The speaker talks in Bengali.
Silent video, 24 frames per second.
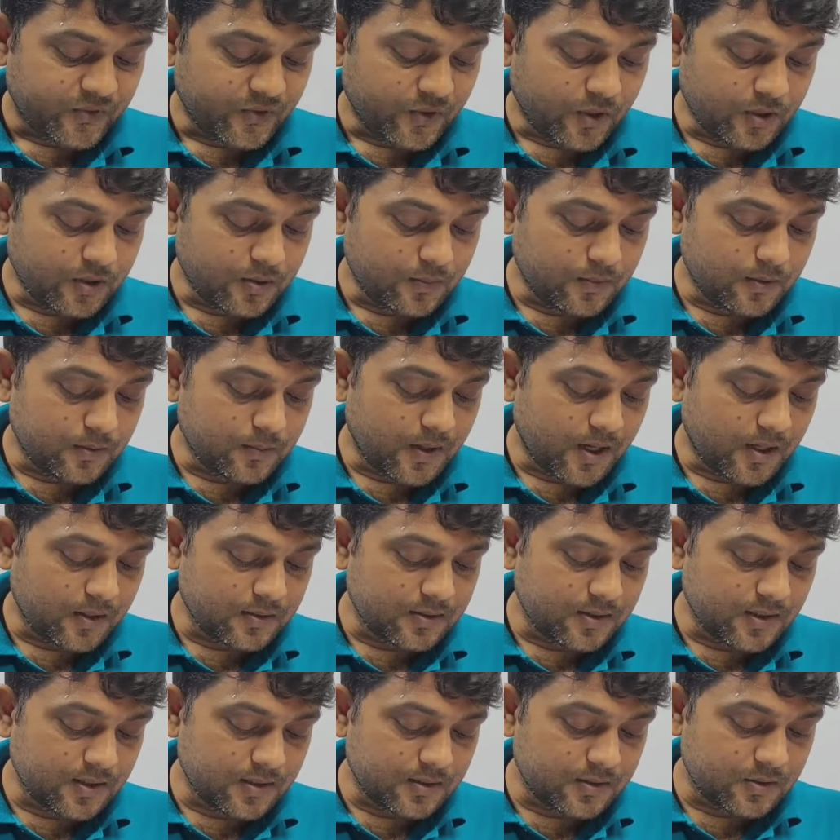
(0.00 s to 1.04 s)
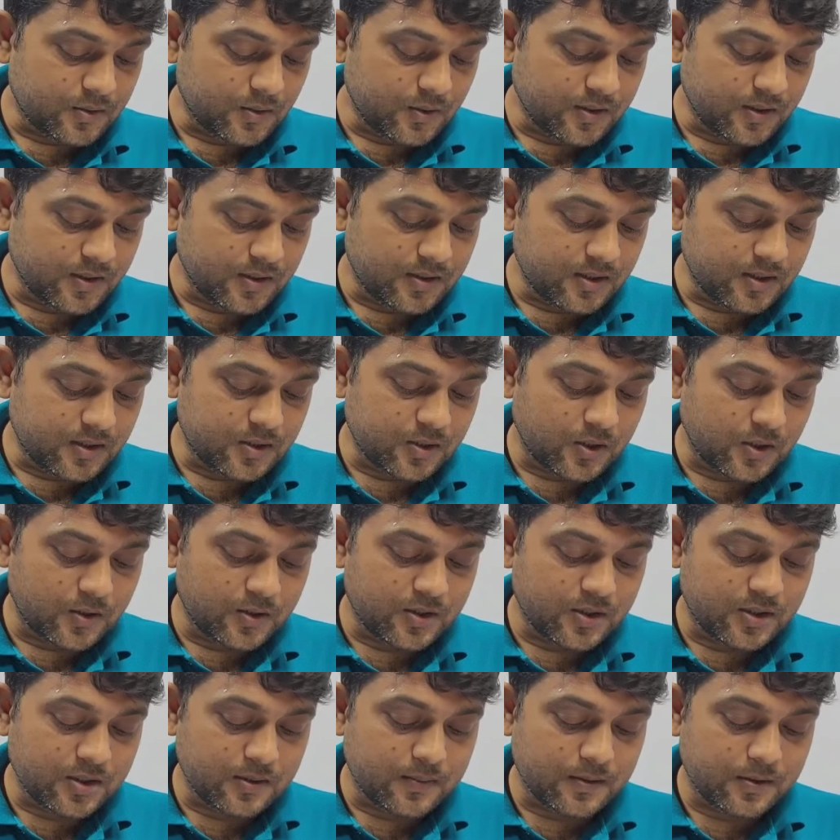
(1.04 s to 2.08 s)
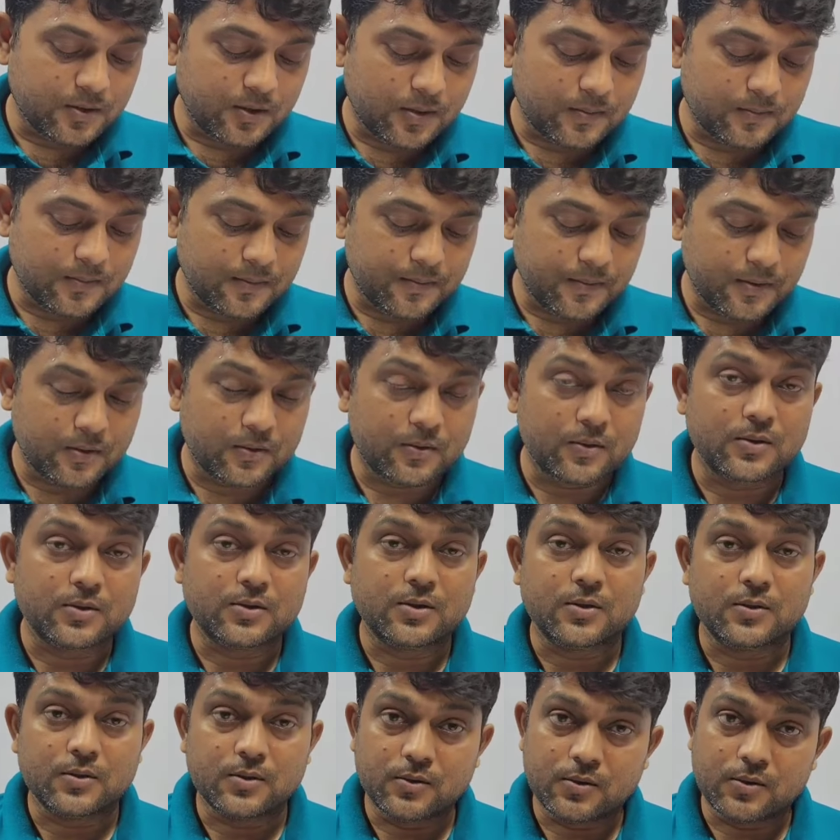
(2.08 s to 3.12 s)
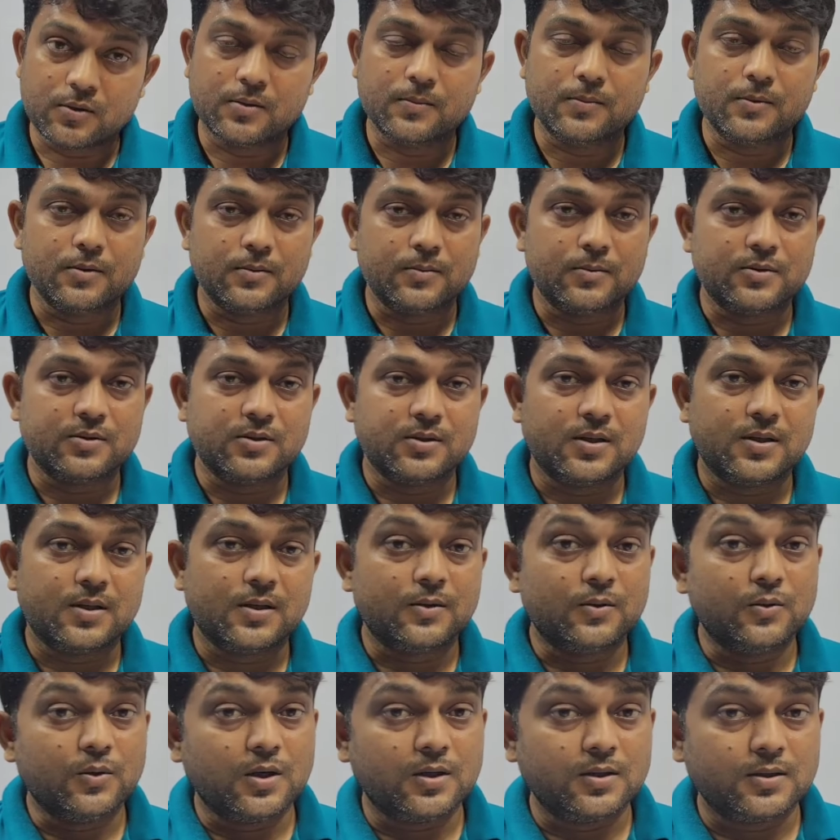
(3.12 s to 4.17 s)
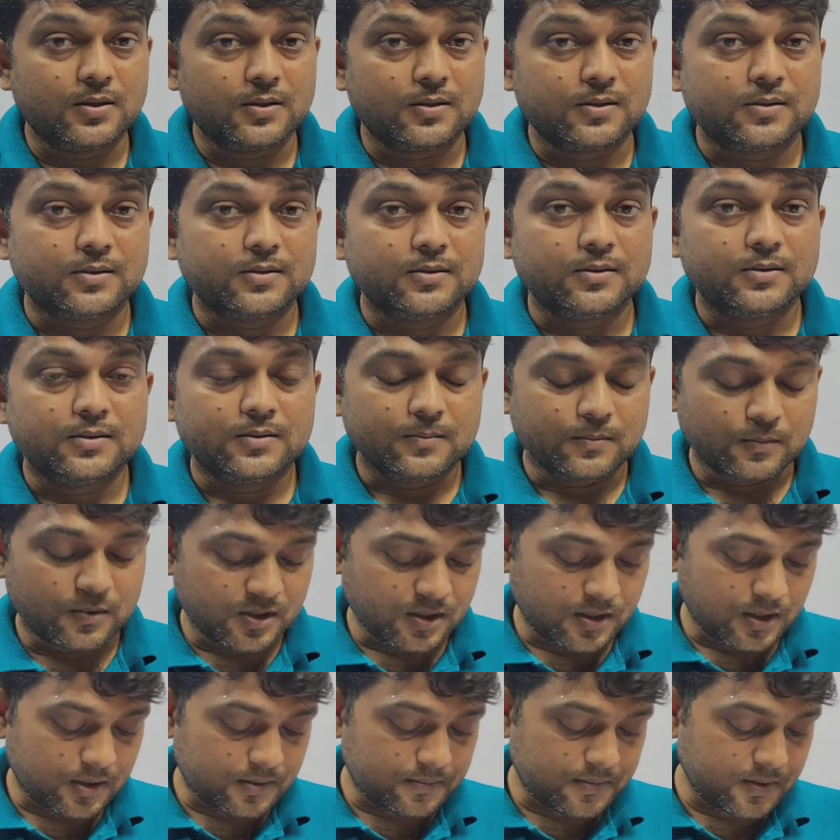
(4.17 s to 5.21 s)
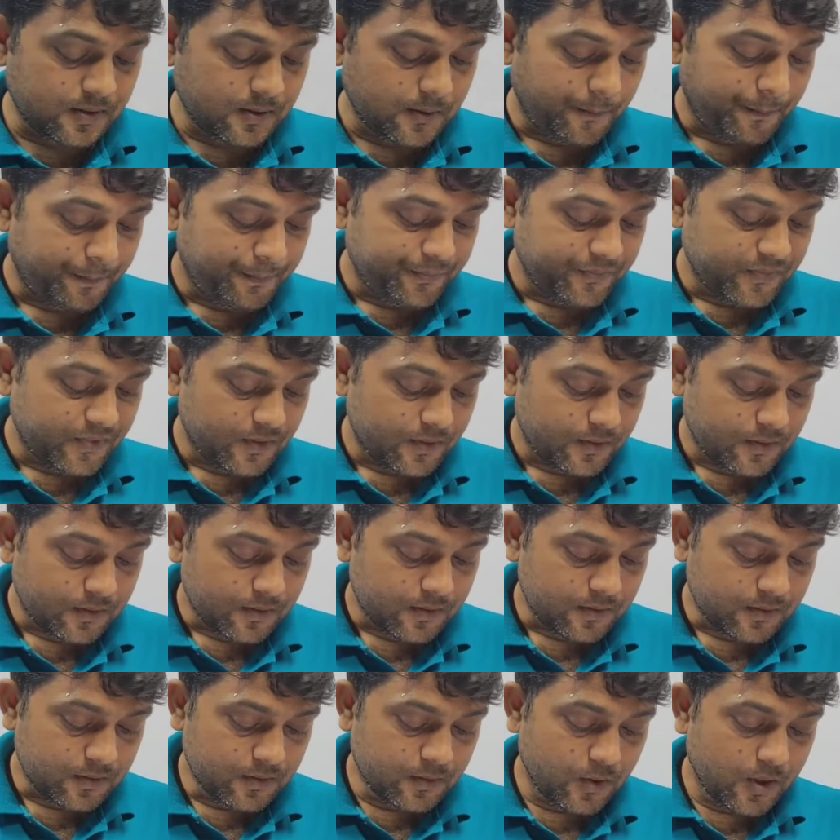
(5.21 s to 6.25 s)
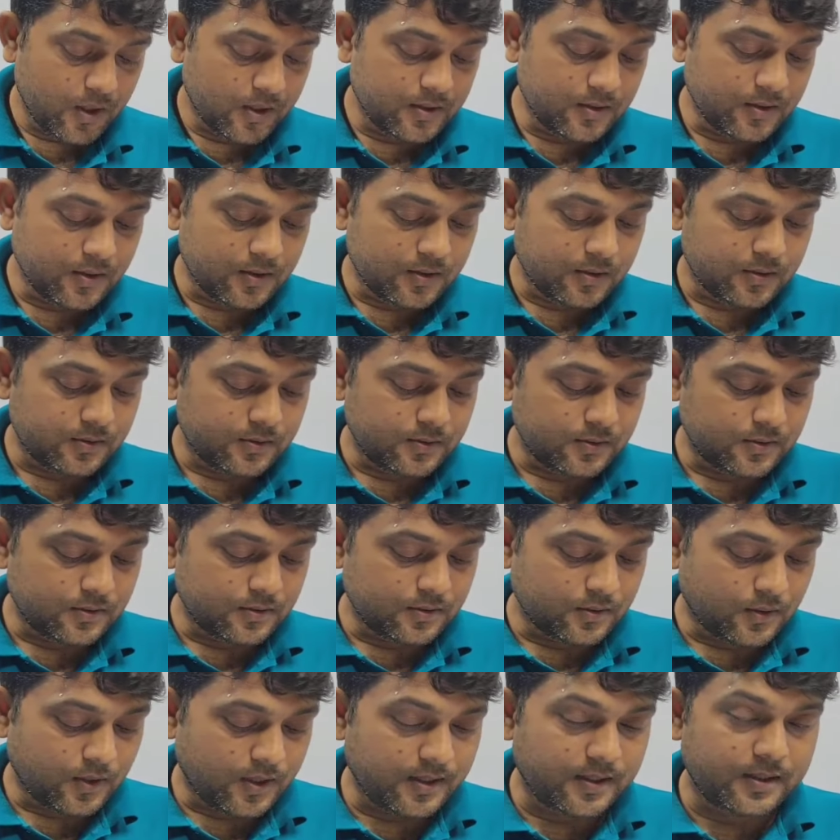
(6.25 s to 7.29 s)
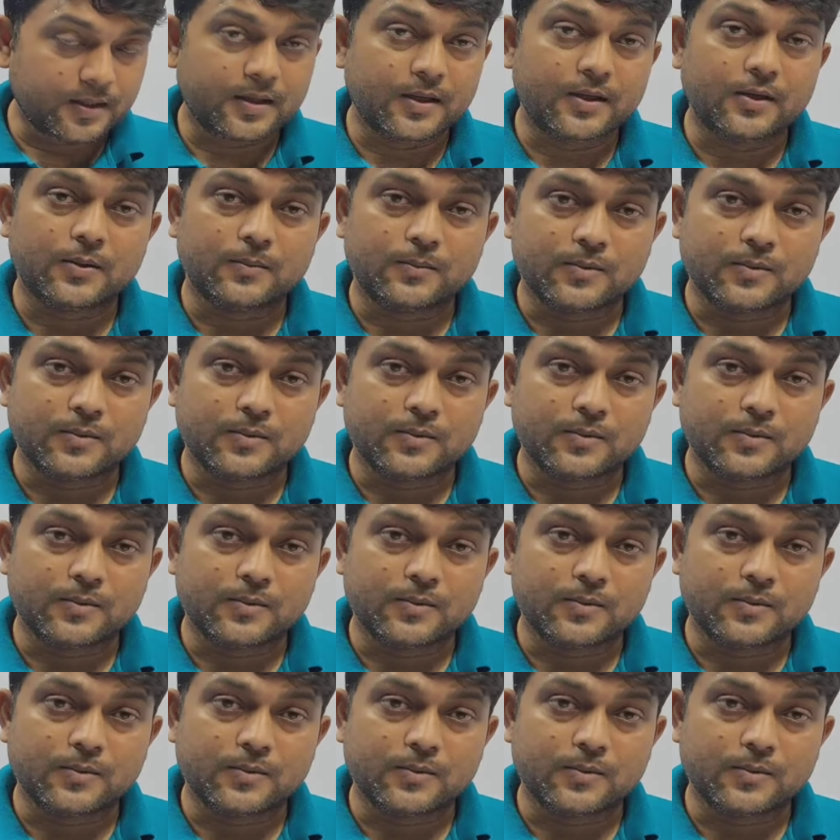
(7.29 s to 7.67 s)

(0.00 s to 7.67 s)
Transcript: নয় নম্বর ভারতের সঙ্গীতের শহর হিসাবে তকমা পেল কোন শহর গুরুত্বপূর্ণ প্রশ্ন এটা গোয়ালিয়র মনে রাখবে গোয়ালিয়র নয়ের এ